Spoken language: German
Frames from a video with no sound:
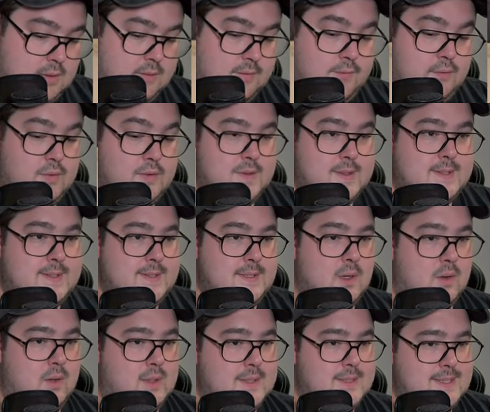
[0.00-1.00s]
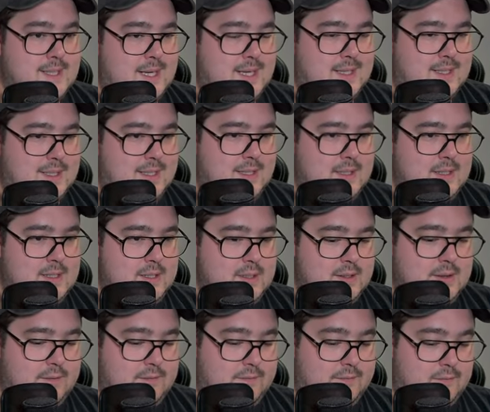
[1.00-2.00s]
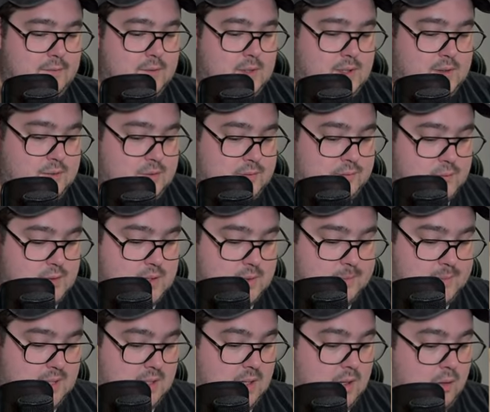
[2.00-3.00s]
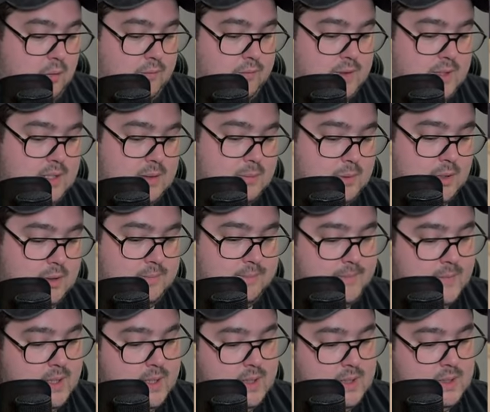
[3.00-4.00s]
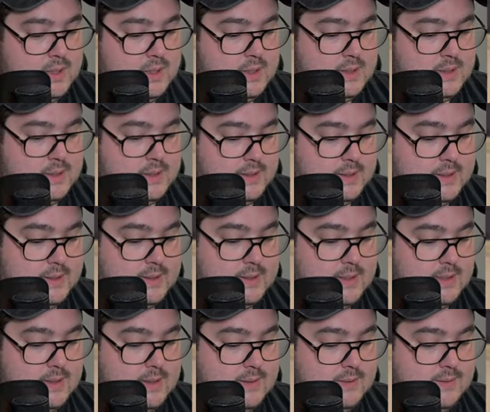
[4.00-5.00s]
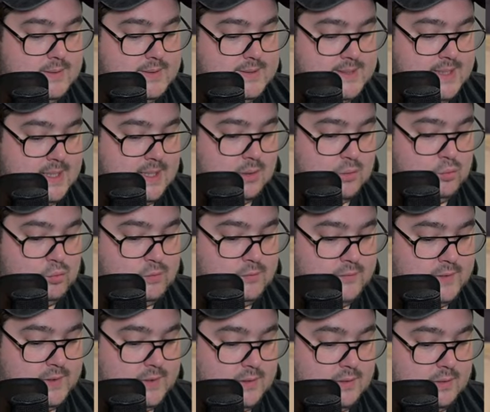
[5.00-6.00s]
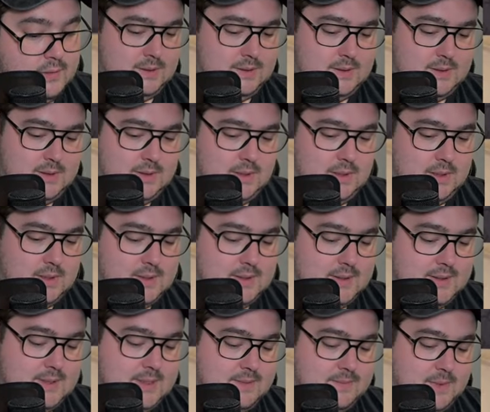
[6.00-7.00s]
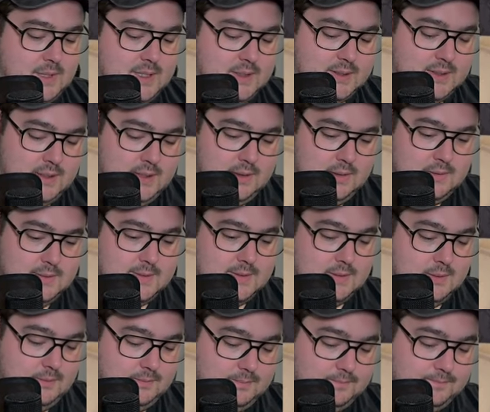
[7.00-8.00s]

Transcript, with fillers: Fusionsangriff. Und natürlich wunderbare Aufkleber, die ich sehr gut finde. Die lasse ich jetzt erstmal hier drin. So.